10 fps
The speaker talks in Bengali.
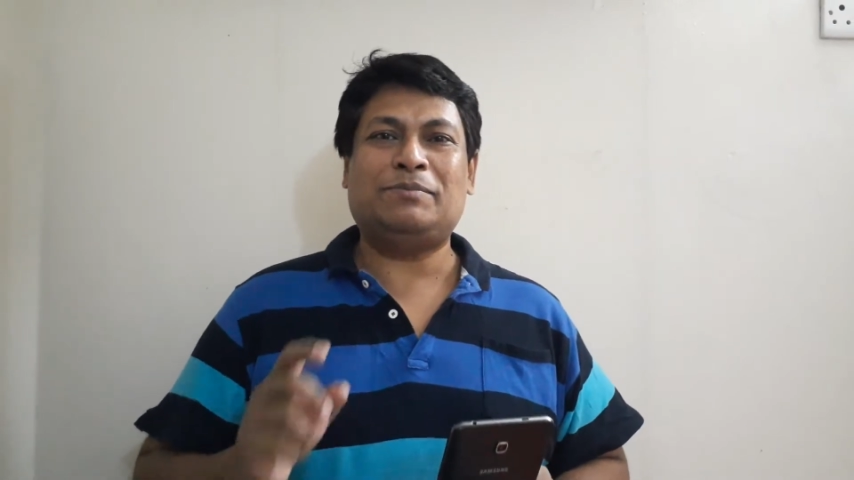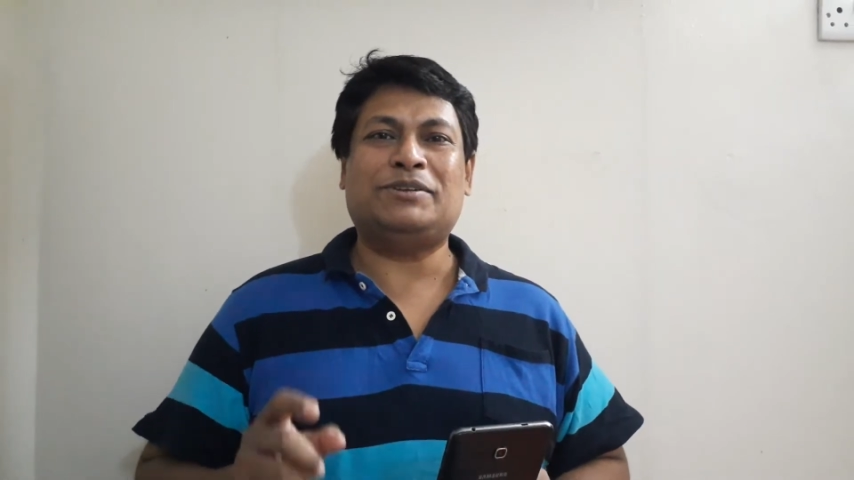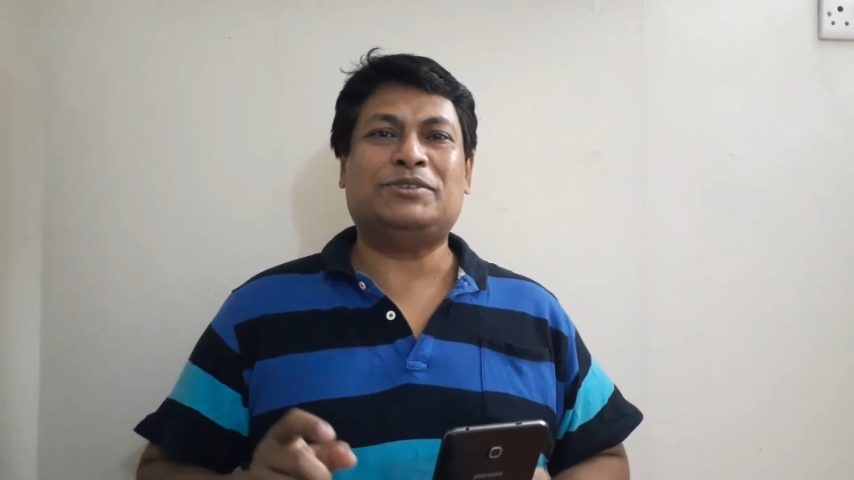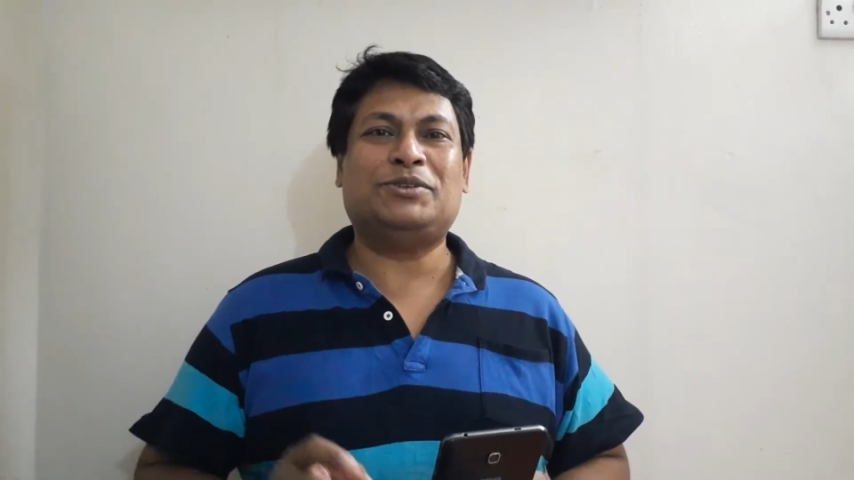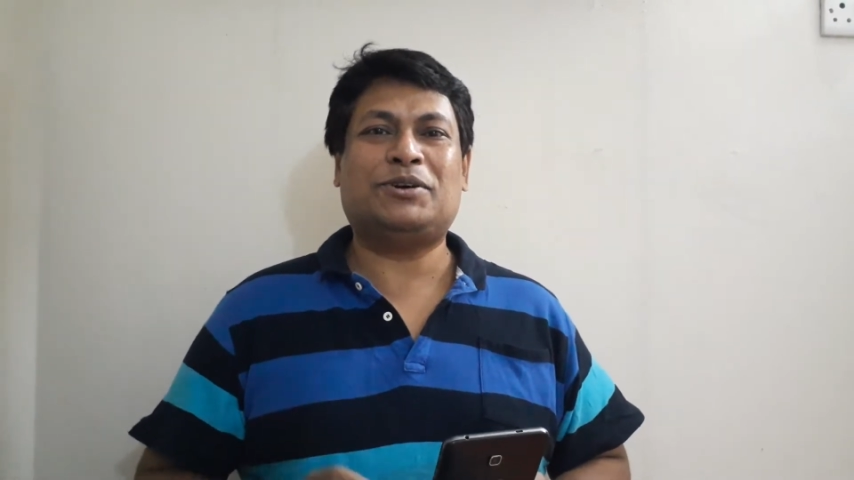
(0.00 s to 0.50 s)

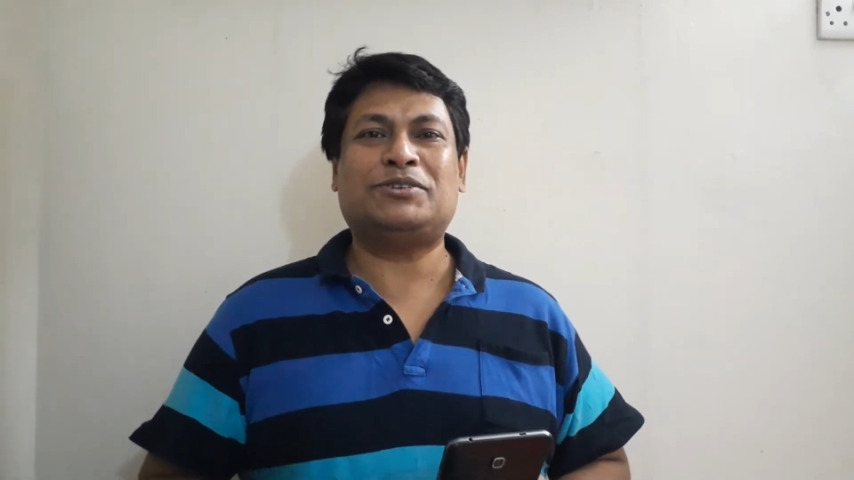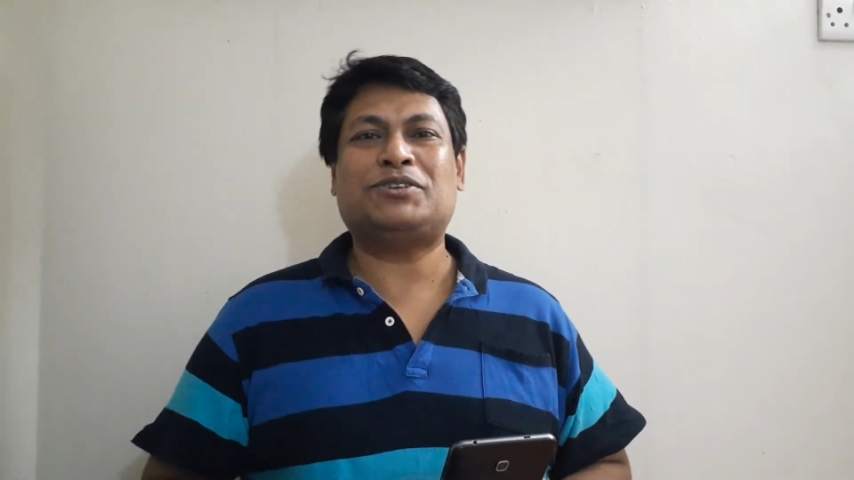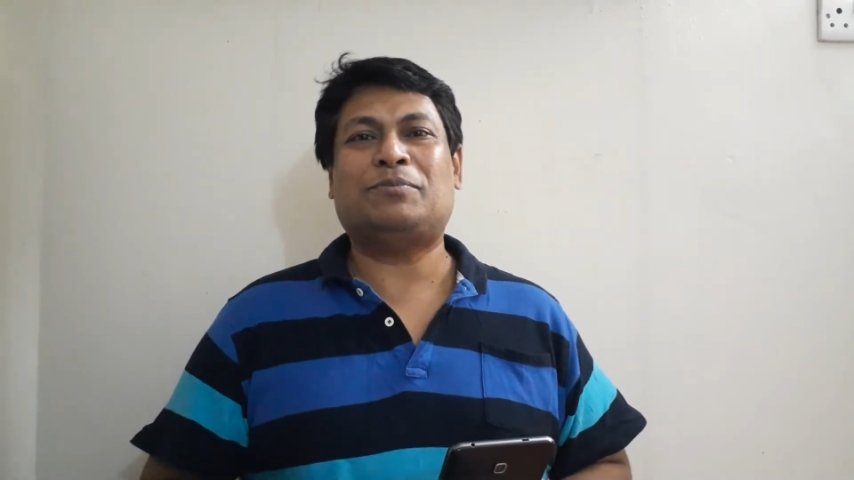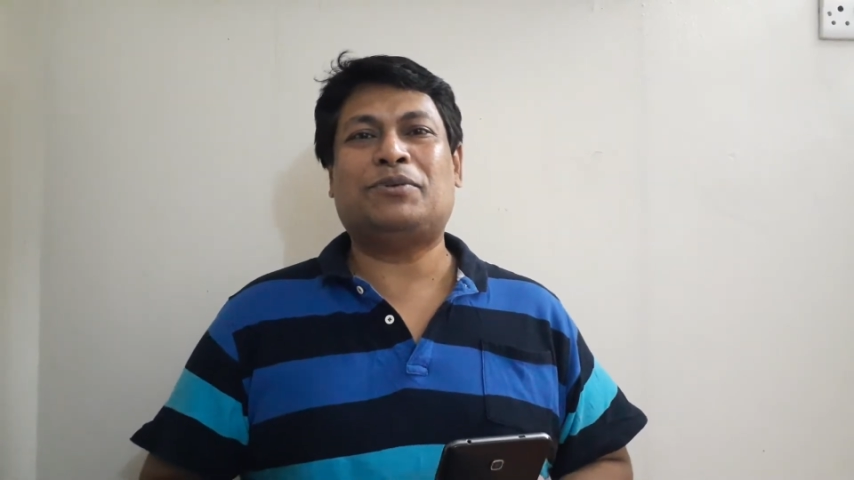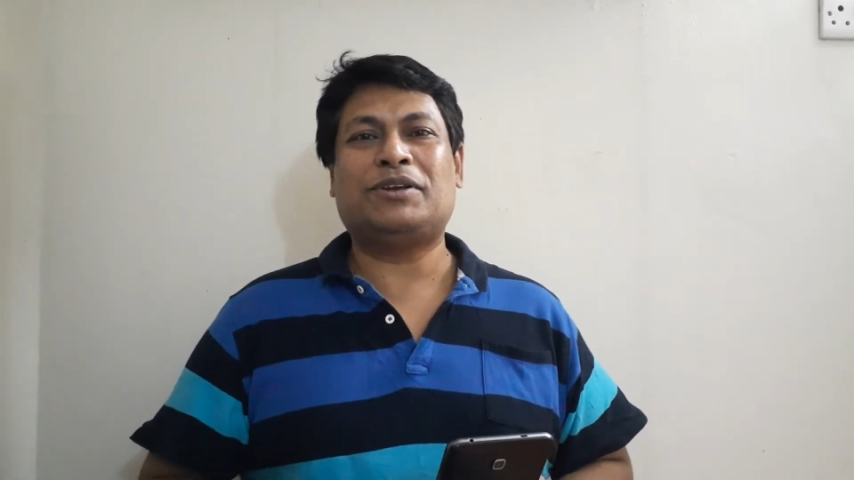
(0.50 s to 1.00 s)
বিশুদ্ধকরণ
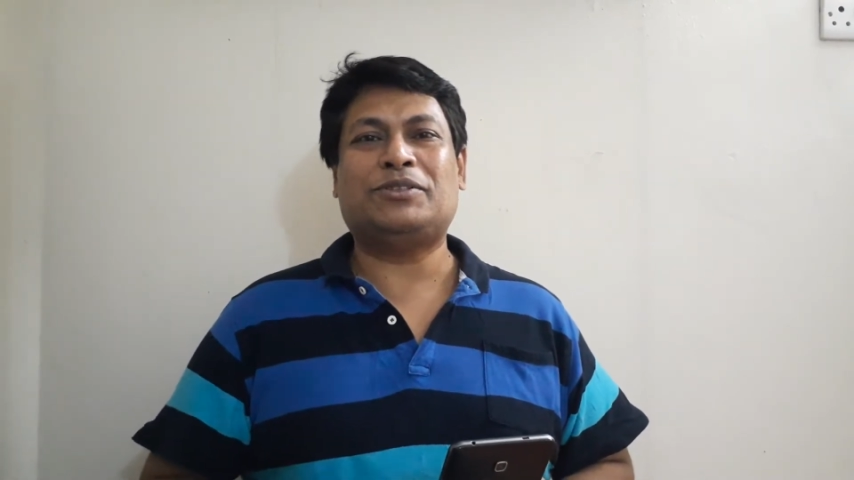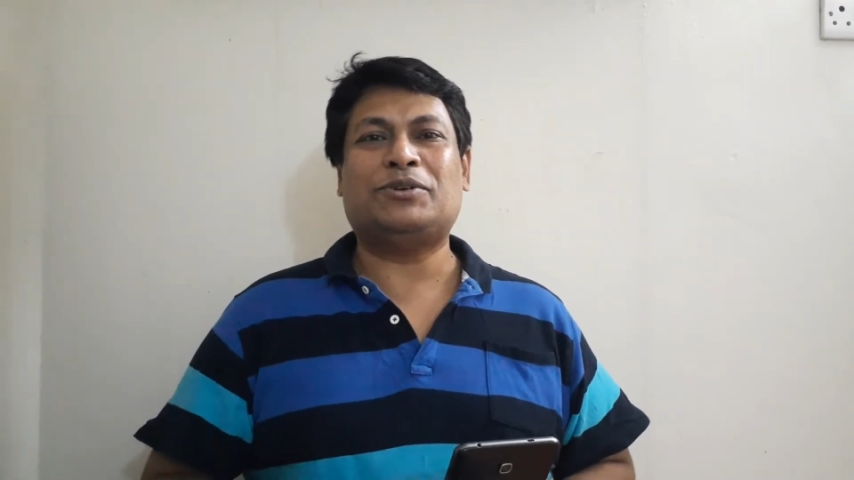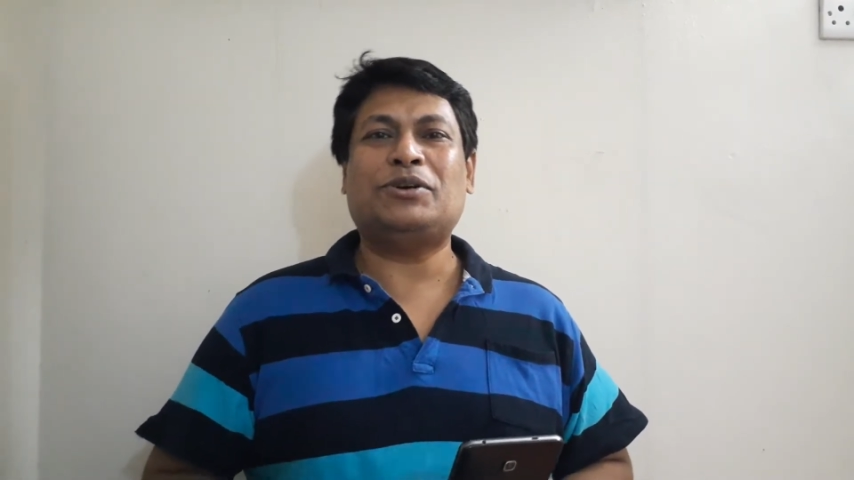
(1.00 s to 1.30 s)
সম্পর্কিত